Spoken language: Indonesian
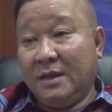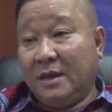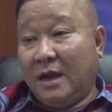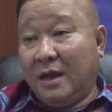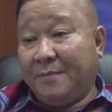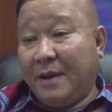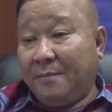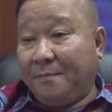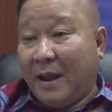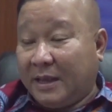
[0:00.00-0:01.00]
Eh,
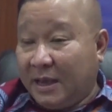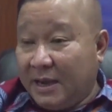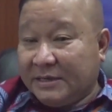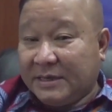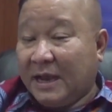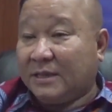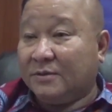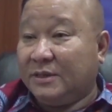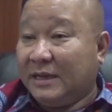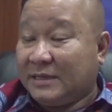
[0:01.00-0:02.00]
apa parkirnya sah
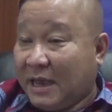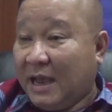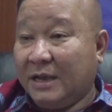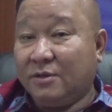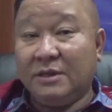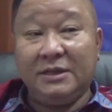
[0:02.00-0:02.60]
atau tidak sah.